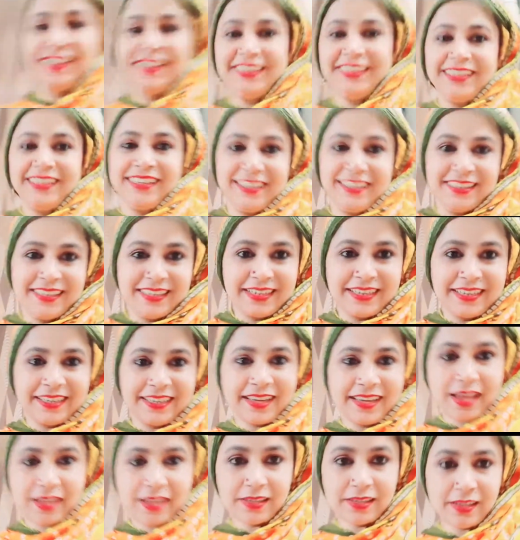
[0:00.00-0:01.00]
ये देखिए
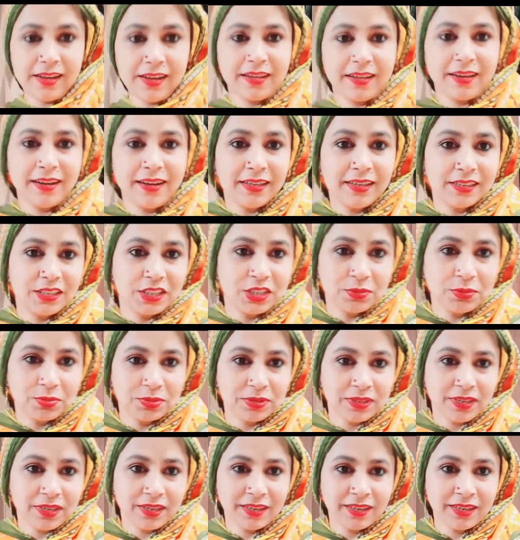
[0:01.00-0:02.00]
कैसा लग रहा है अजीब सा
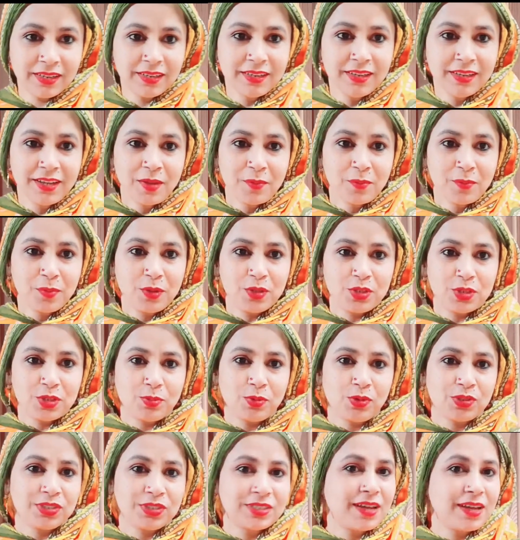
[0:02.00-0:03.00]
पीछे
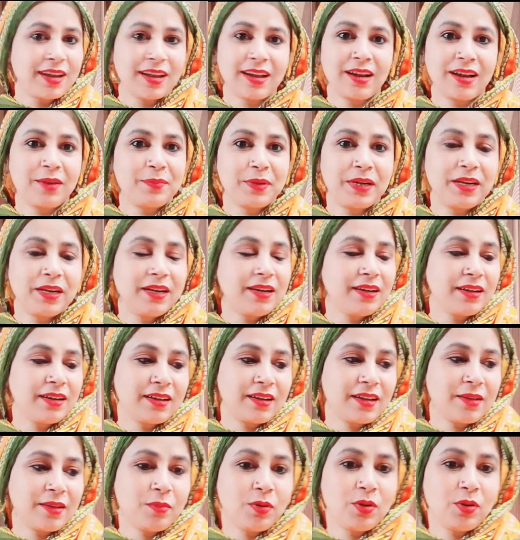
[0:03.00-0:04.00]
बहुत सारे कपड़े टक रहे
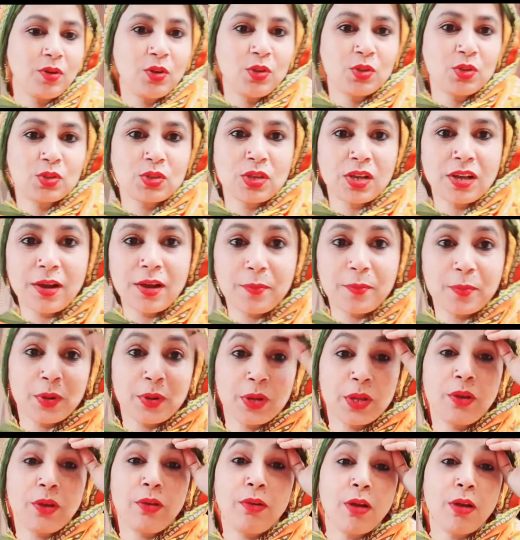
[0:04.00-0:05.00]
हैं मोहन इसके कपड़े
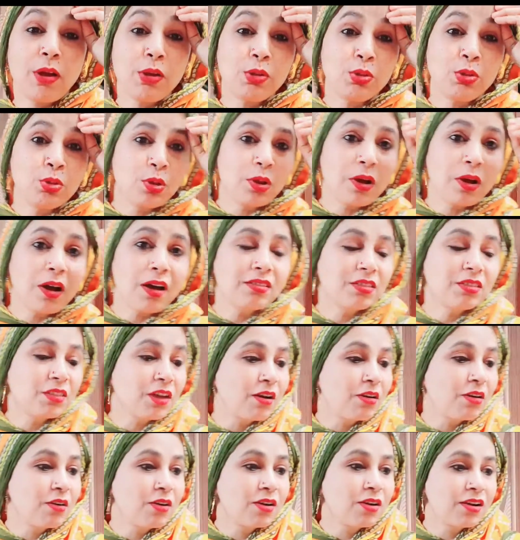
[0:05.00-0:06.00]
अल्लाह इतना
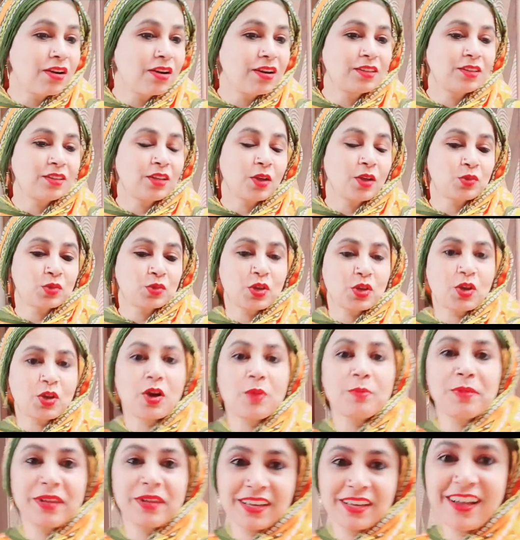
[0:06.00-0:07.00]
तंग करता है उसके
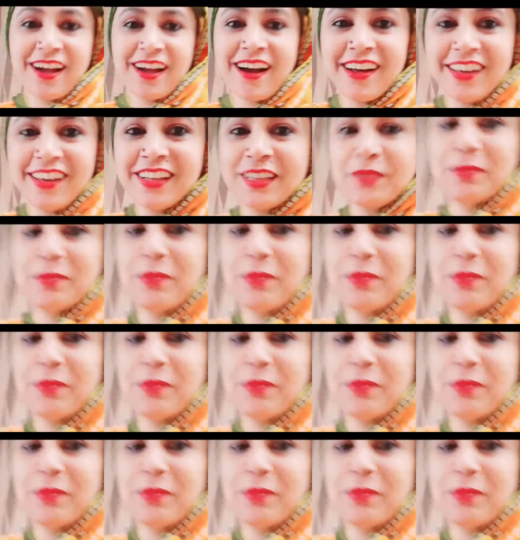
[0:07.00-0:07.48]
कमरे की हालत मैं